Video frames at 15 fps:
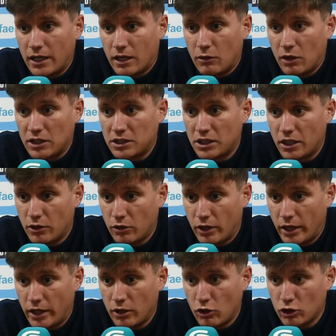Aún así creo
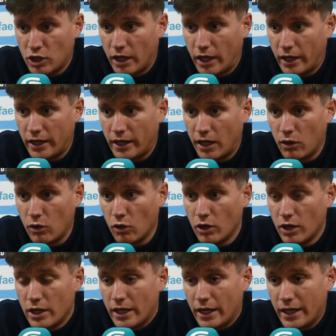que no nos han generado
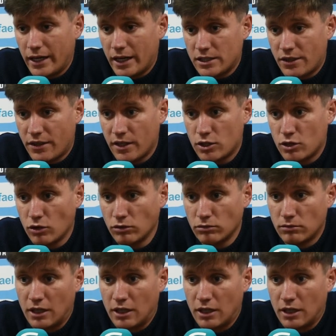en exceso,